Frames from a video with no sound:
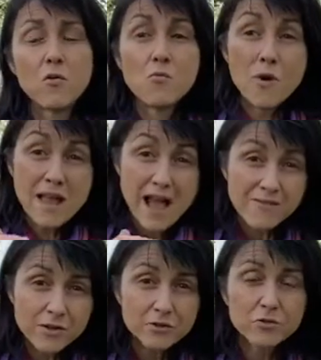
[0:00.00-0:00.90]
au moins
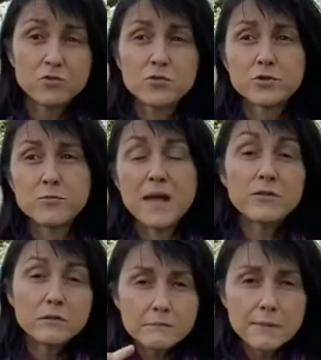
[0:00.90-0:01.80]
avant 12
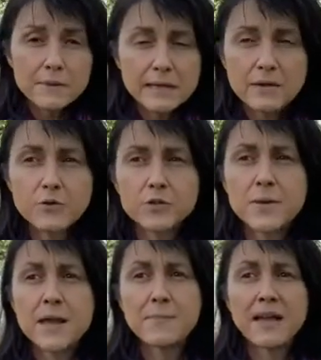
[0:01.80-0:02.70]
semaines et même quelques
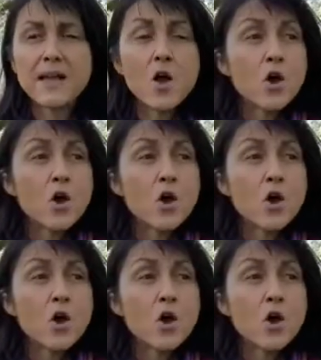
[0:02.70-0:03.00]
semaines après,